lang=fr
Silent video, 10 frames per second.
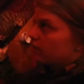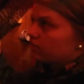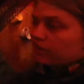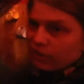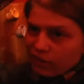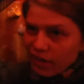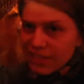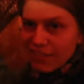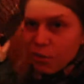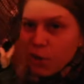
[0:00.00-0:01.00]
avec euh, quand
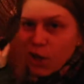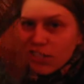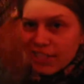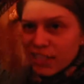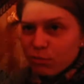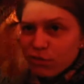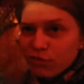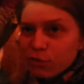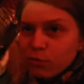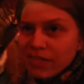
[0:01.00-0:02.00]
ça va brasser comme il
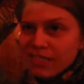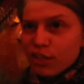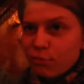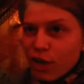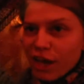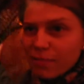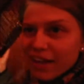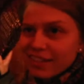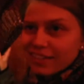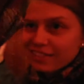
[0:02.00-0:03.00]
faut, ben c'est comme le hamac.